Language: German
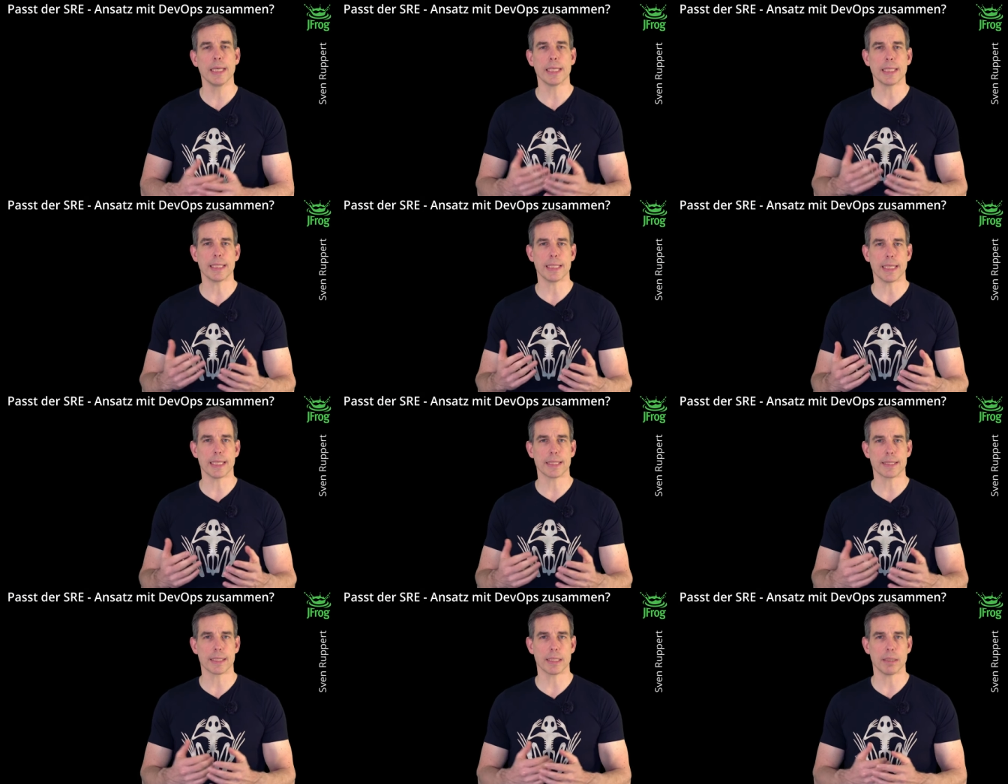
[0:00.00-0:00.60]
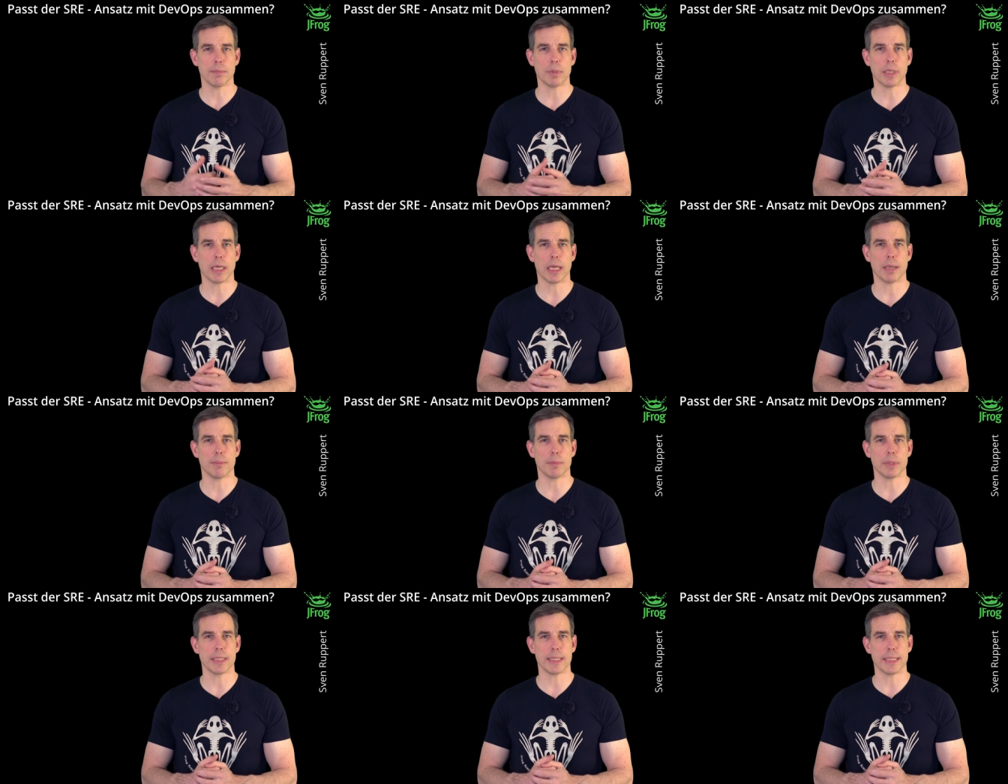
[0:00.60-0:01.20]
das gibt
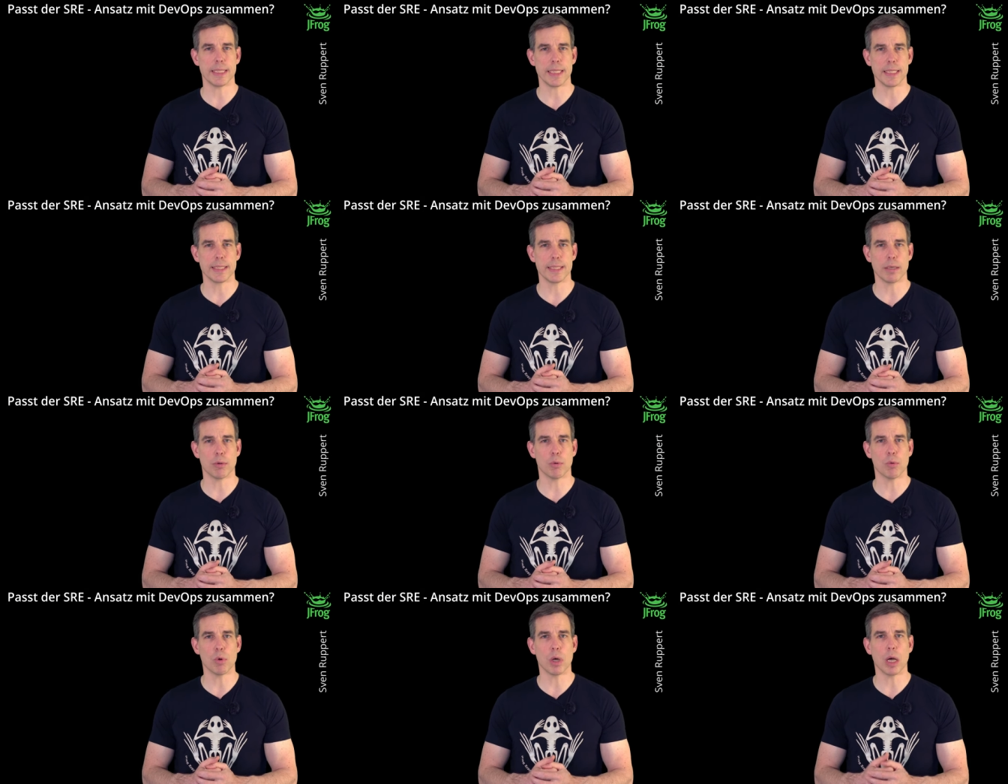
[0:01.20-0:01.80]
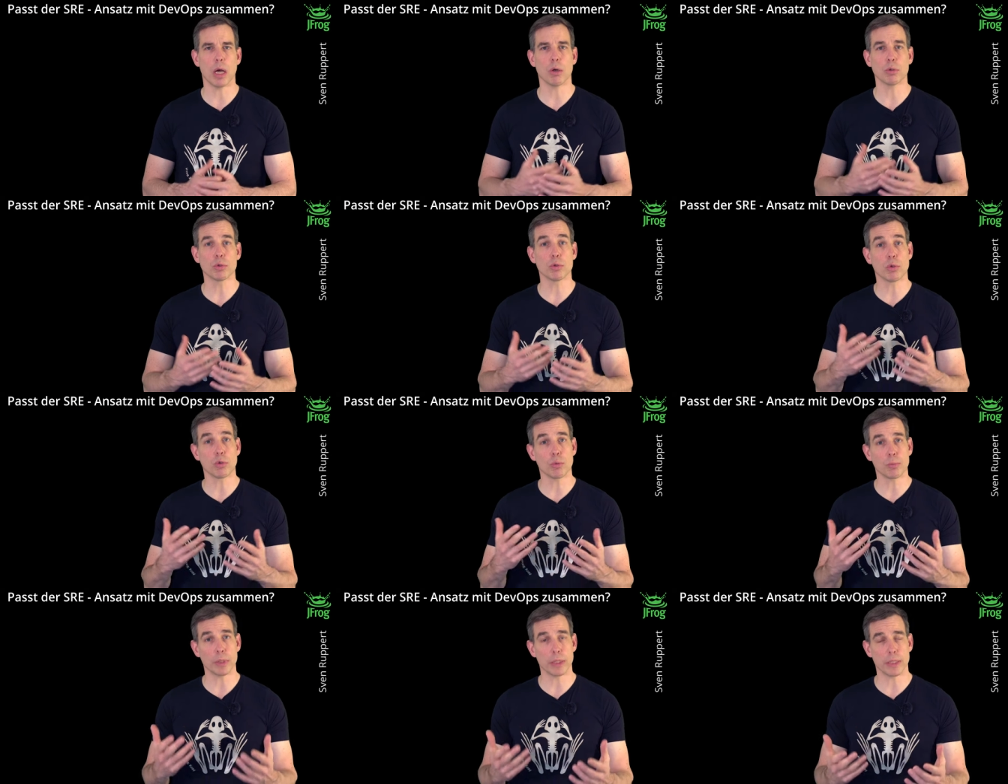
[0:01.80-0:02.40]
einem eine sehr, sehr hohe
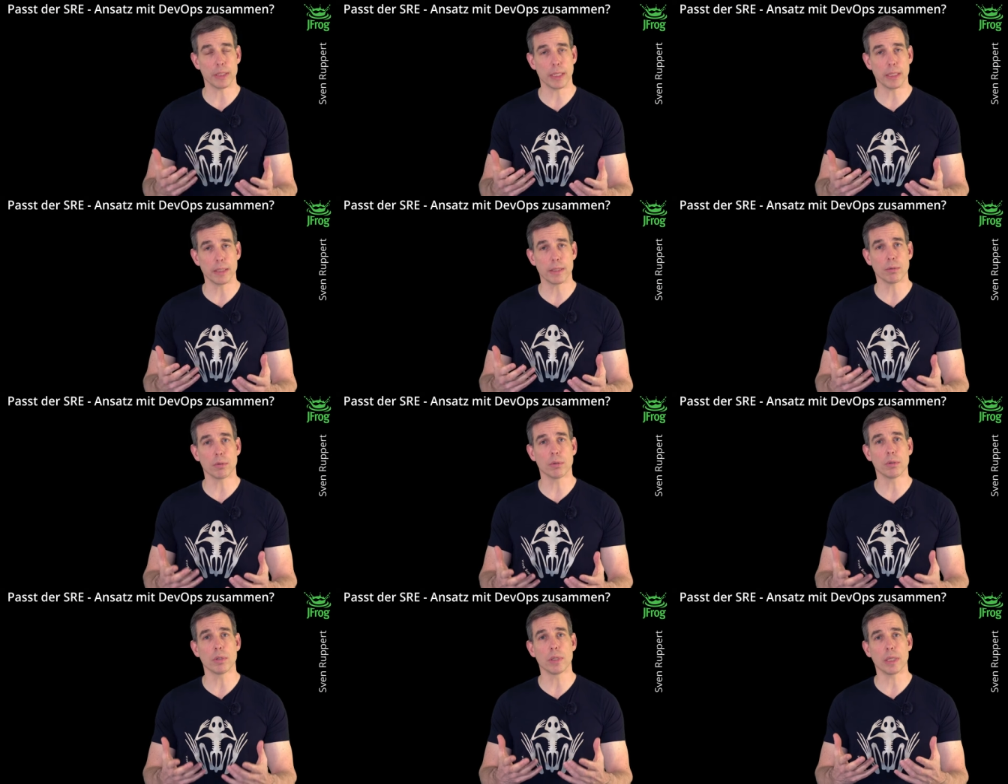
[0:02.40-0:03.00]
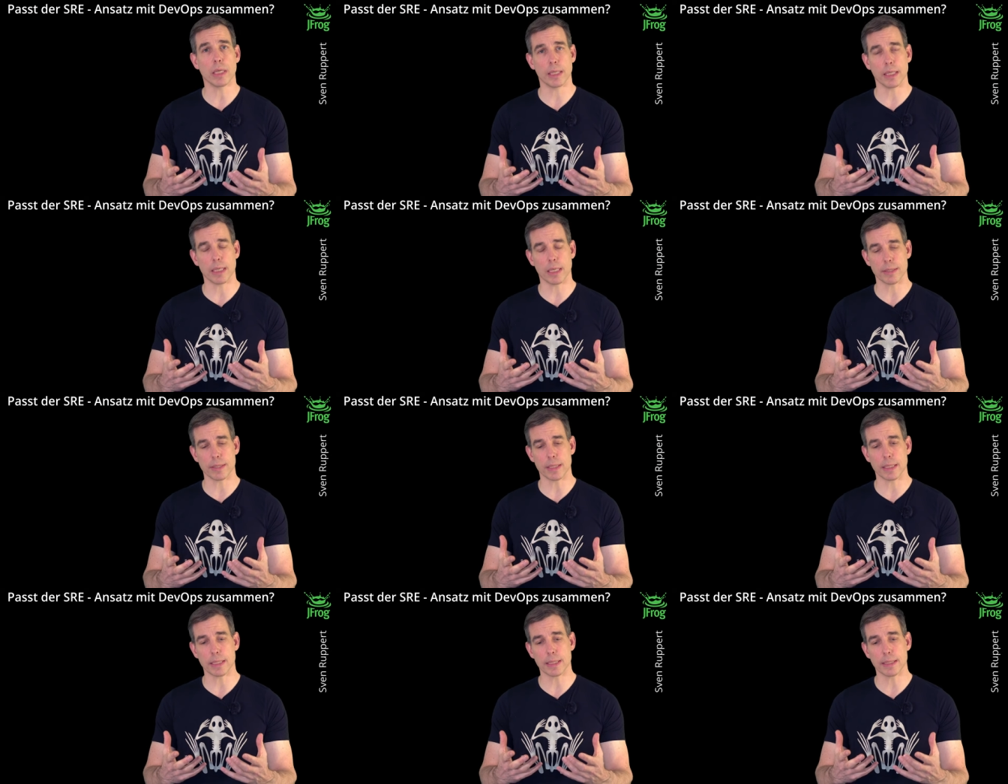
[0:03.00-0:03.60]
Autonomität und äh,
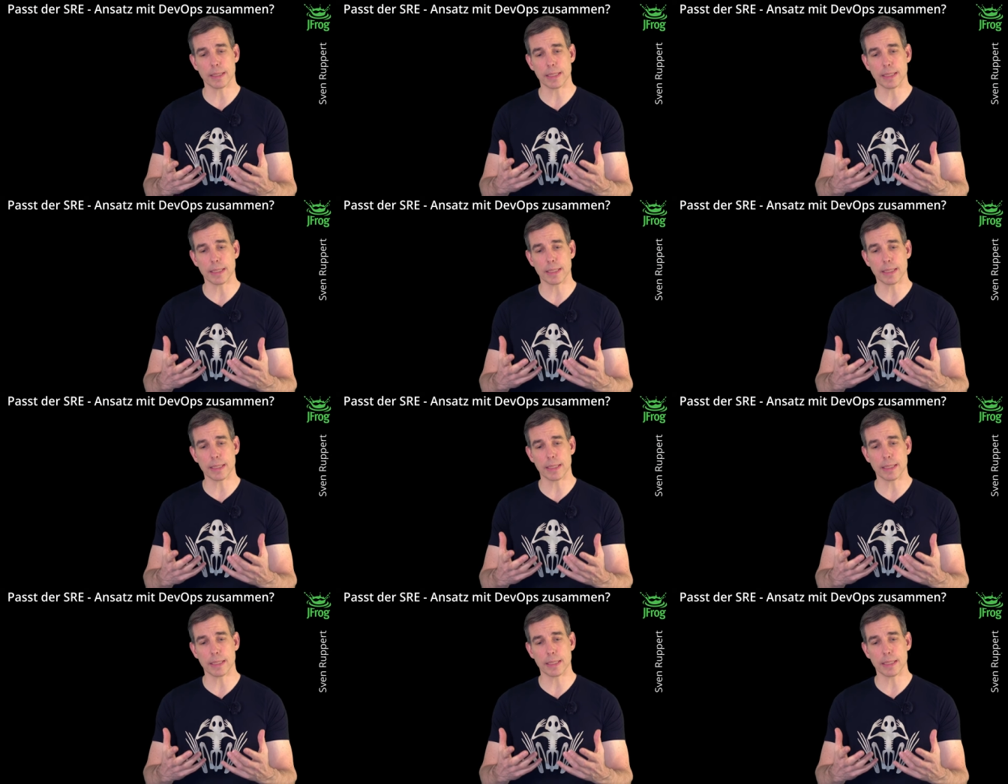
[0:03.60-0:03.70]
also